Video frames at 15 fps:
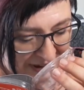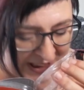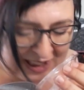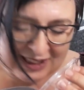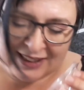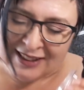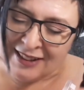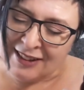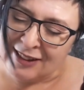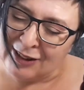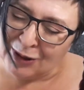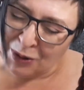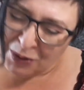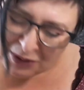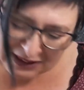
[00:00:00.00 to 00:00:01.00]
Der ist
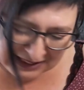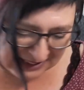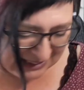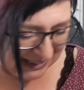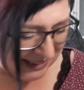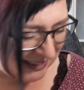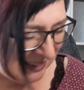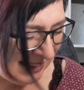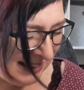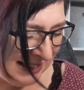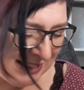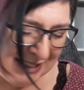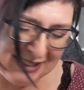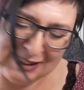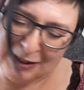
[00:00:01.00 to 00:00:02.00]
so
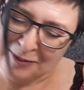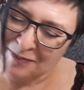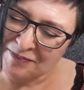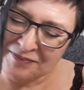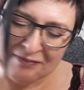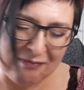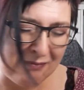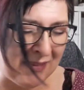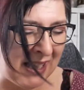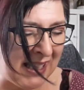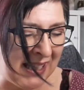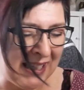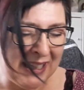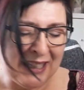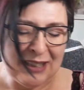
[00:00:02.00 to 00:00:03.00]
interessant.
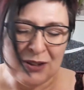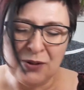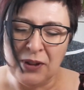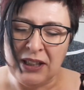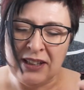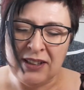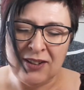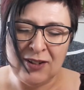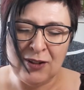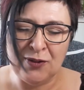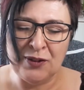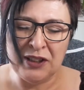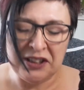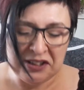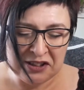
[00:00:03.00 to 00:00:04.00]
Du riechst die
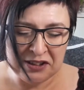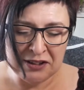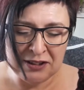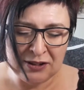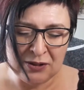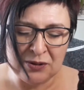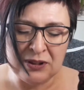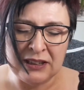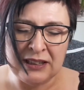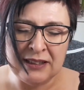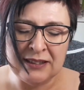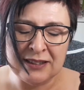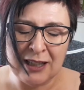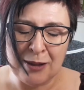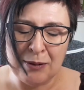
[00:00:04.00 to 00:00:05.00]
Frische, du
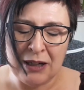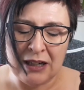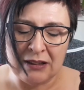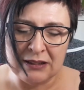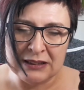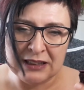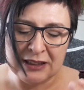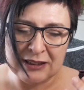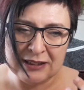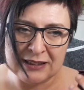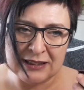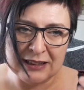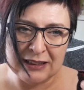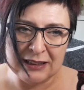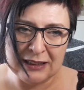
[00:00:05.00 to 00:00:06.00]
riechst aber auch das
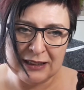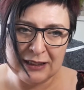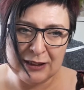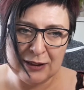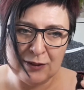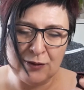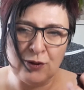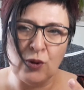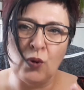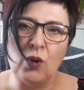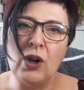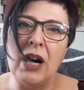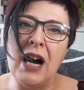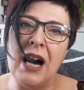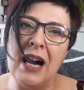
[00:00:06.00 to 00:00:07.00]
äh,
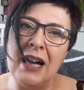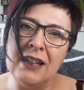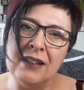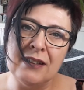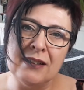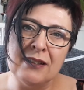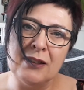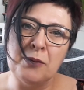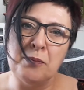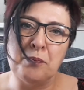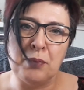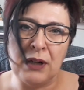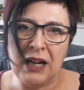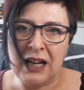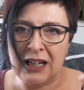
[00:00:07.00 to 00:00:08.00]
Florale
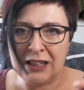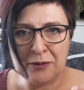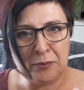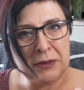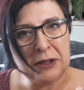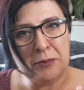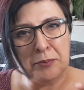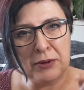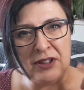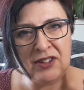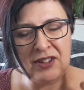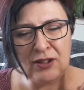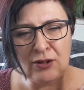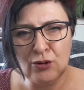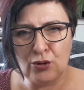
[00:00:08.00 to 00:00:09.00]
gepaart mit ein
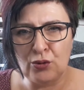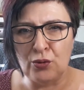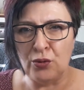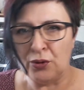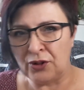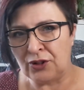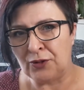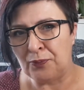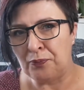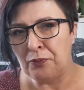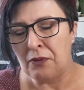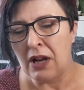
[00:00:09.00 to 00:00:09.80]
bisschen süß.